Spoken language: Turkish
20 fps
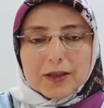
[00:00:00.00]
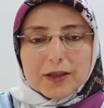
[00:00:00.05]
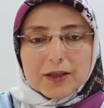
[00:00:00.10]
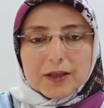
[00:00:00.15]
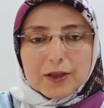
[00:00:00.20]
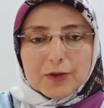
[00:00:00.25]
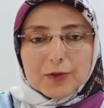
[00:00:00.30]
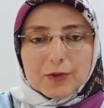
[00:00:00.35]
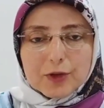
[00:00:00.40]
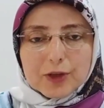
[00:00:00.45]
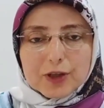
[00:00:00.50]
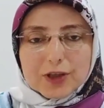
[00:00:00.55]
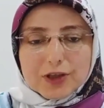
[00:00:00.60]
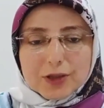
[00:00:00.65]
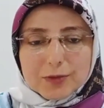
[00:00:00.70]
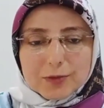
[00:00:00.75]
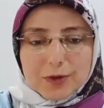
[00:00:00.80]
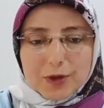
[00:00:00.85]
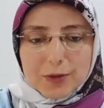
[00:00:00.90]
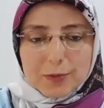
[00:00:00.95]
Telefon
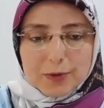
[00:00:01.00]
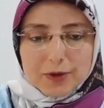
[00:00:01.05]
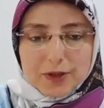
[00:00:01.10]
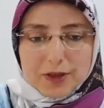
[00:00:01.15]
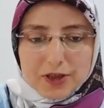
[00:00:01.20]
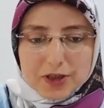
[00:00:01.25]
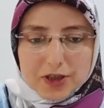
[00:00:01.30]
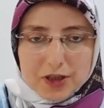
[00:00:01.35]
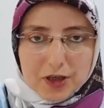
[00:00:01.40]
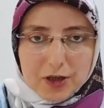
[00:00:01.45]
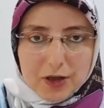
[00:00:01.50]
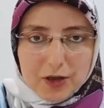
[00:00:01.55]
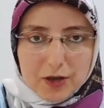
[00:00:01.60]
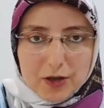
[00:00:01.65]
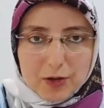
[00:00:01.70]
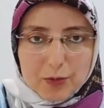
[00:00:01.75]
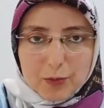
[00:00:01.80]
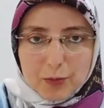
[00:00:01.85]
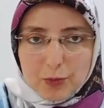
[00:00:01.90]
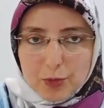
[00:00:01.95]
açıp kapatınca
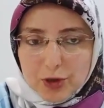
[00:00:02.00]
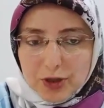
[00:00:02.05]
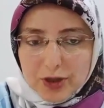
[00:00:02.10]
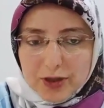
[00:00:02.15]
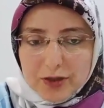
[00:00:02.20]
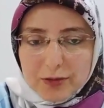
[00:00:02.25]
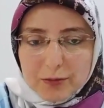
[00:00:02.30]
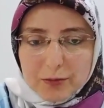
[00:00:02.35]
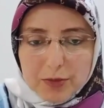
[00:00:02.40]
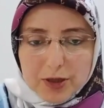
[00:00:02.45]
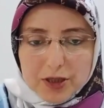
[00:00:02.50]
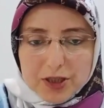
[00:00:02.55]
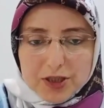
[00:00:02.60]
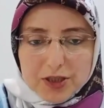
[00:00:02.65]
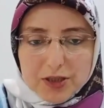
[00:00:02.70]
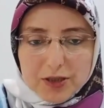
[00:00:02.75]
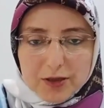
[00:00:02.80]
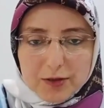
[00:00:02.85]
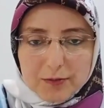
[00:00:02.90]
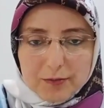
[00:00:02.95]
bu yayın
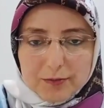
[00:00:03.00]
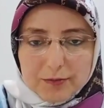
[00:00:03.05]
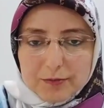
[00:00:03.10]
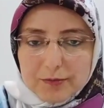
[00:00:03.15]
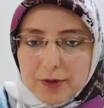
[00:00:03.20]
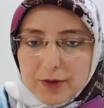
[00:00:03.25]
başladı.